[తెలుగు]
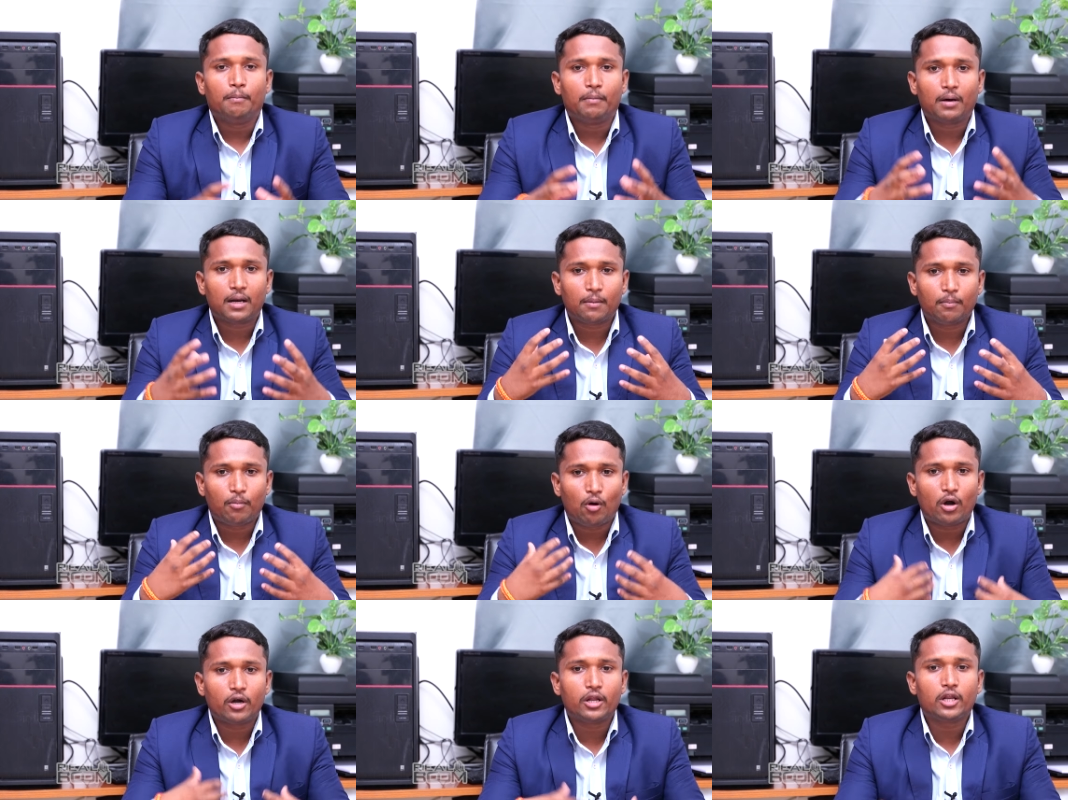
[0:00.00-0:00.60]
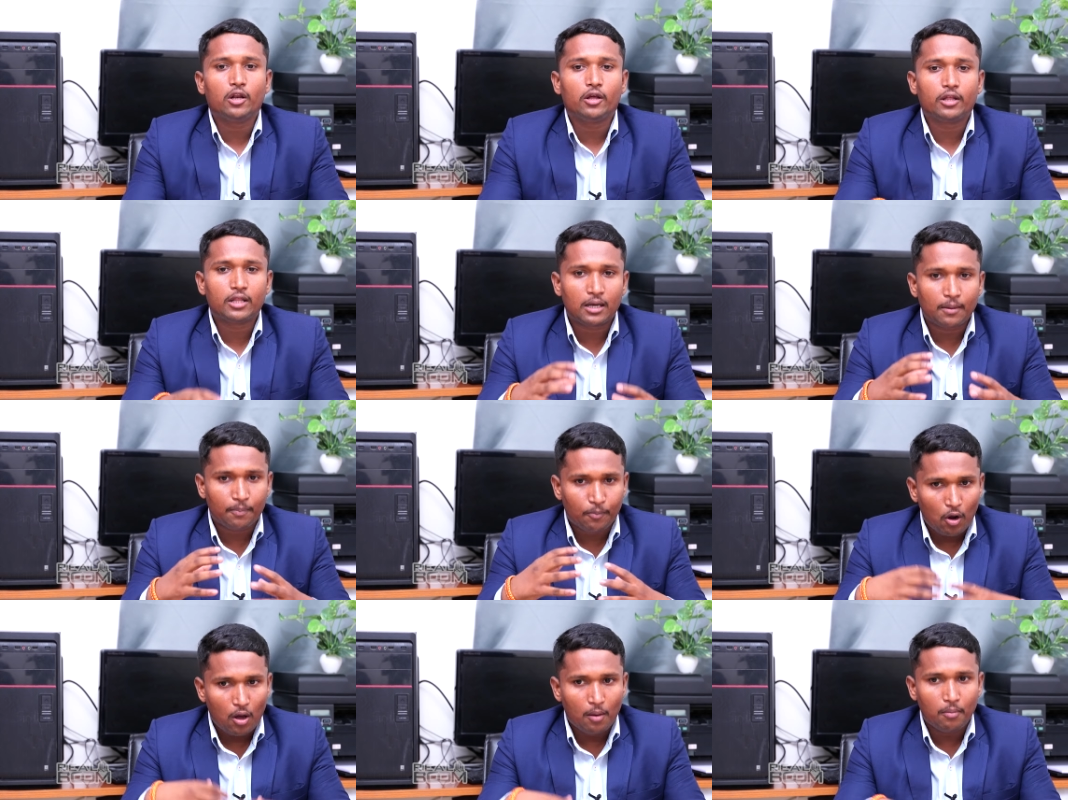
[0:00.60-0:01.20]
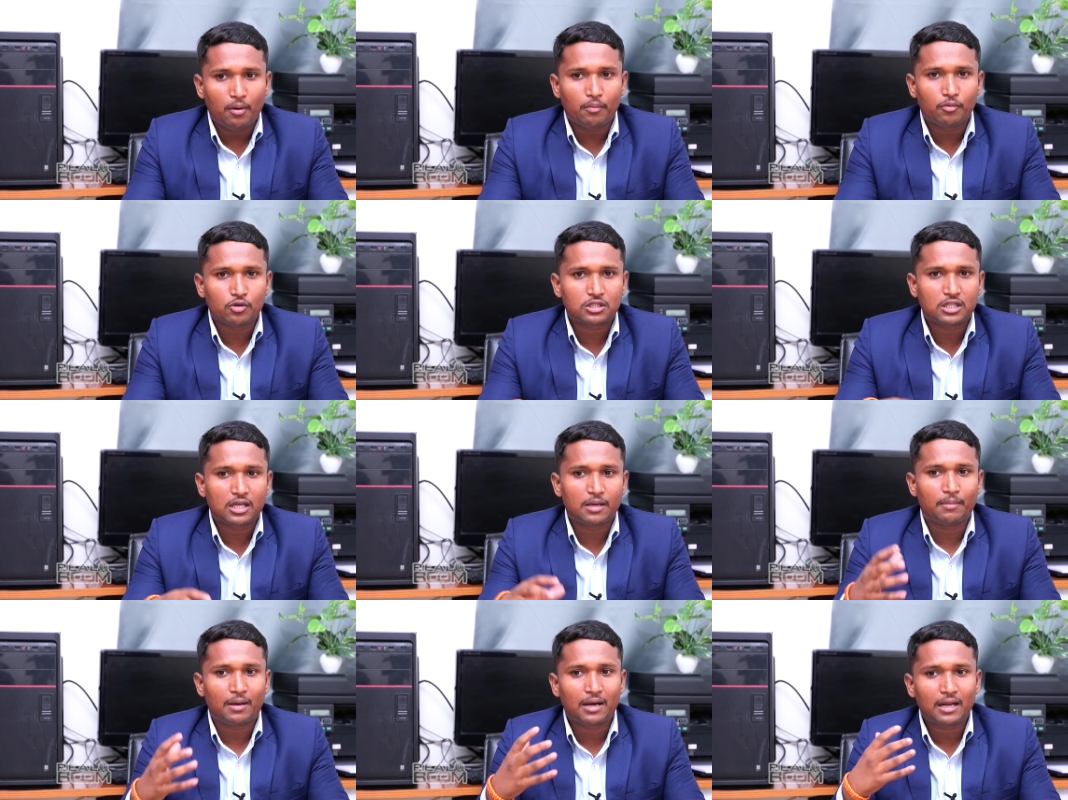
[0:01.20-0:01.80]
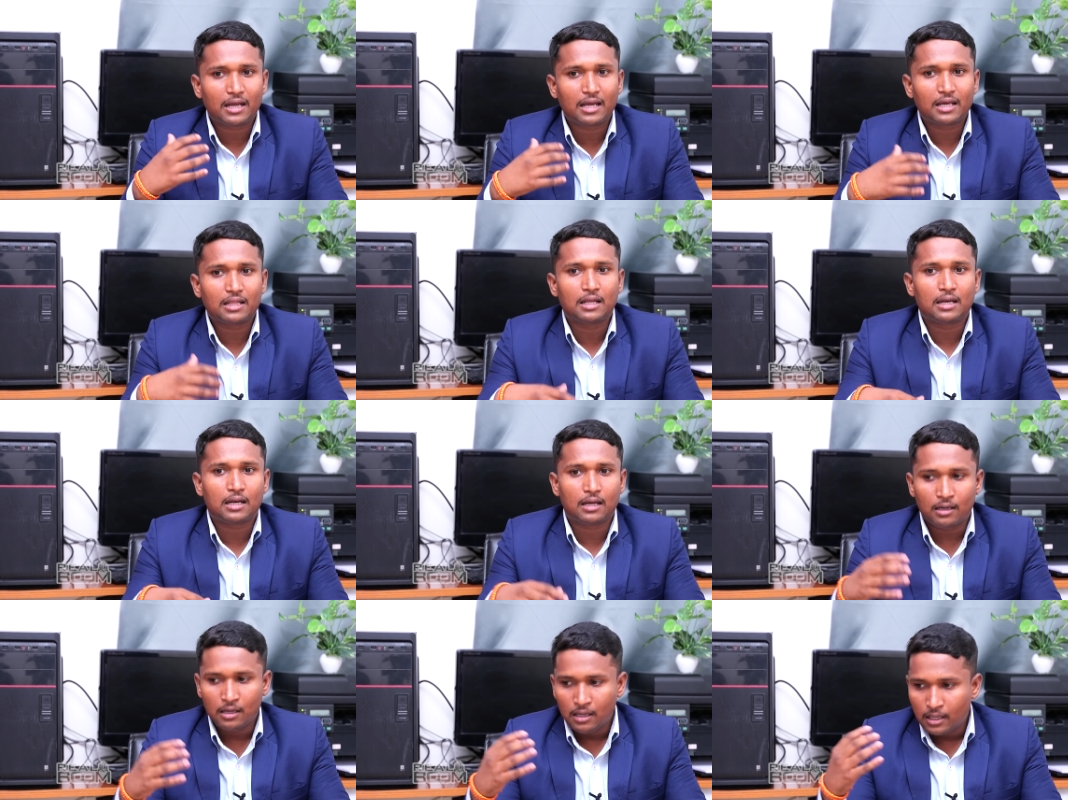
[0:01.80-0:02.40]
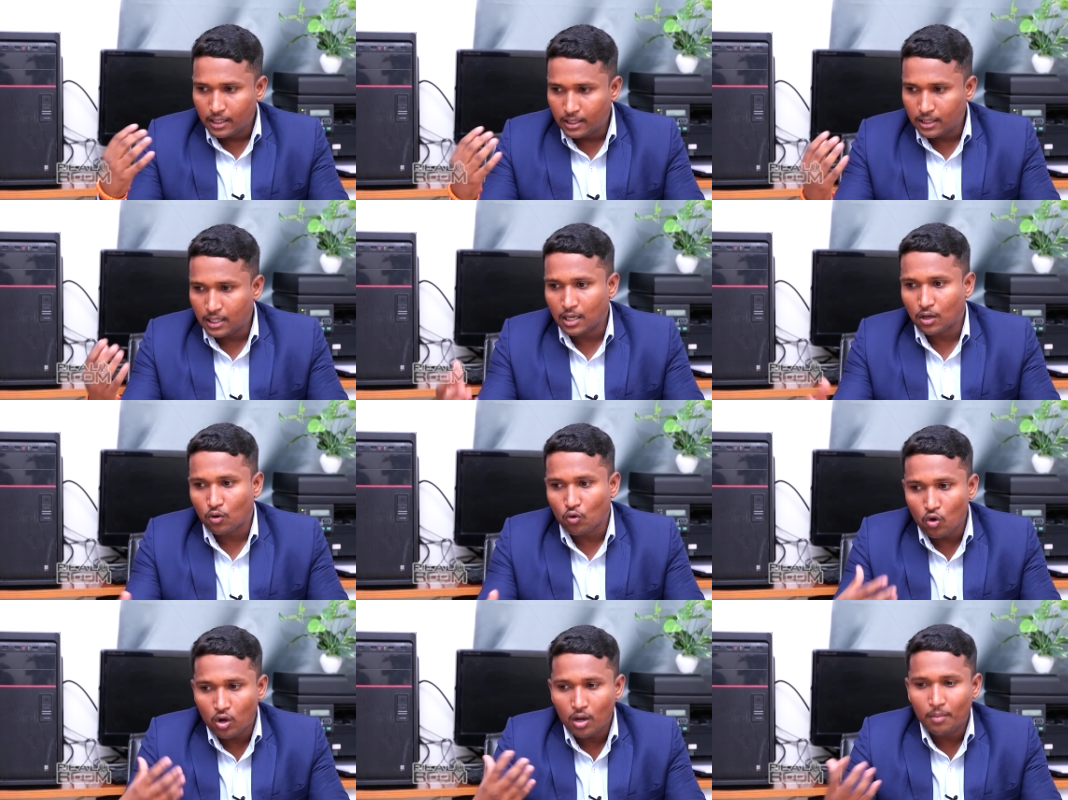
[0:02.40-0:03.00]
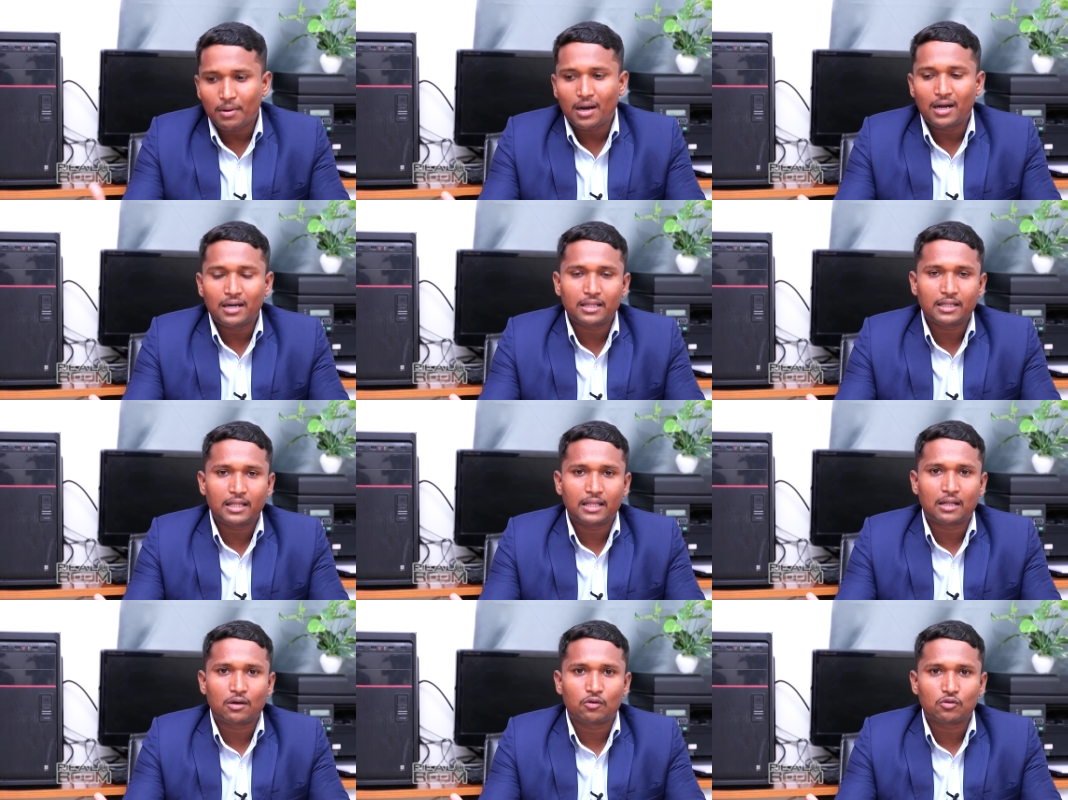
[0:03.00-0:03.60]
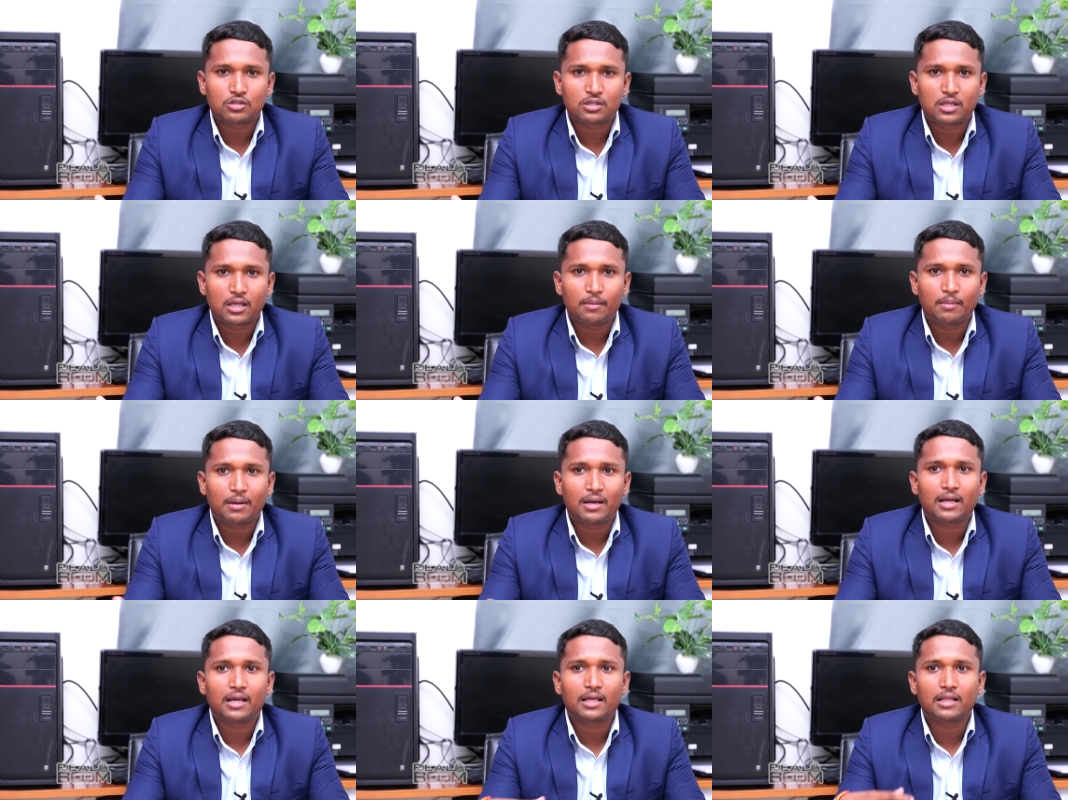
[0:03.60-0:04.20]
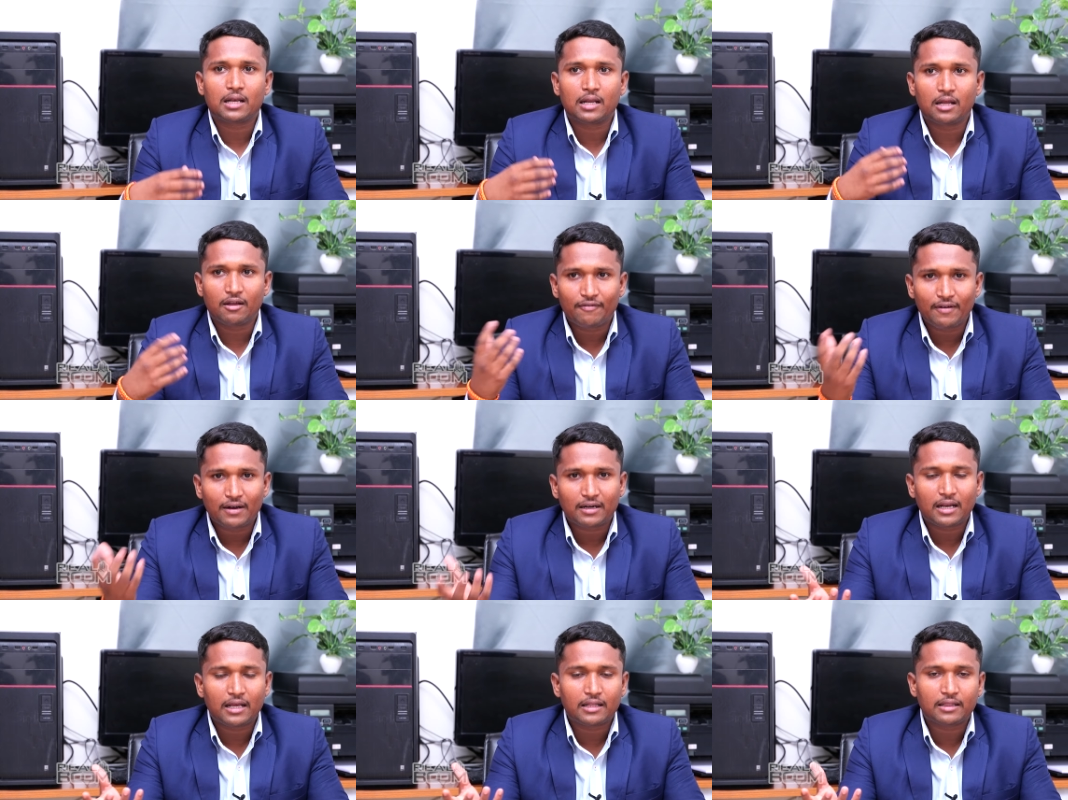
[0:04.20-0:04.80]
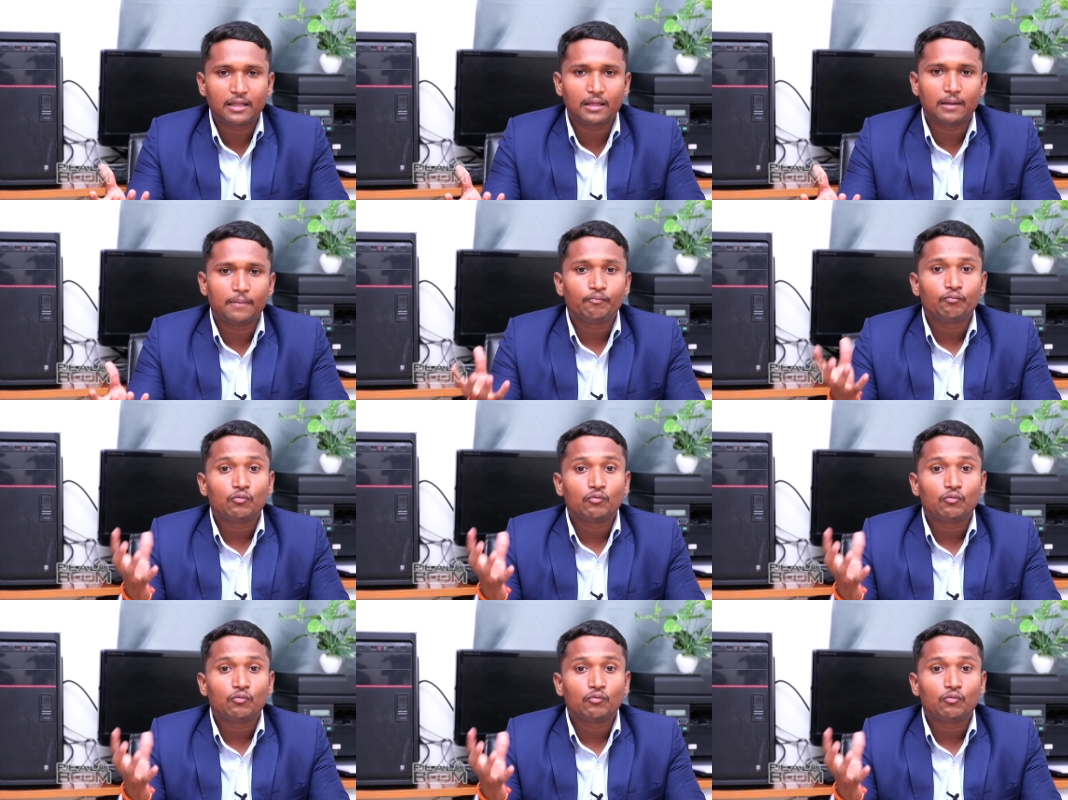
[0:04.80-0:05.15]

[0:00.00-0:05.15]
మన బాడీలో ఏదైనా ప్రాబ్లం వస్తే మనకి ఏదైనా ఏదైనా రోగం లాంటిది ఏదైనా వస్తే మనకి ఏదైనా ఎఫెక్ట్ అయితే